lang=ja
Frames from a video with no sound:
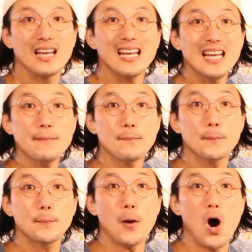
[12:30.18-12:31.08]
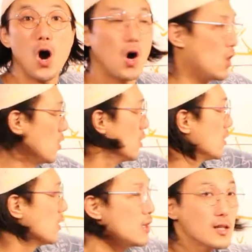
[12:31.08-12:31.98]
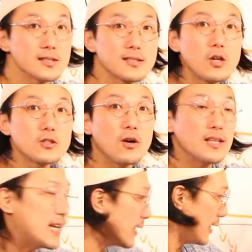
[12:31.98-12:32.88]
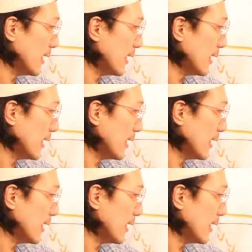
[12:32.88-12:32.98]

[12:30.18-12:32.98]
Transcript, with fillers: 一歩外に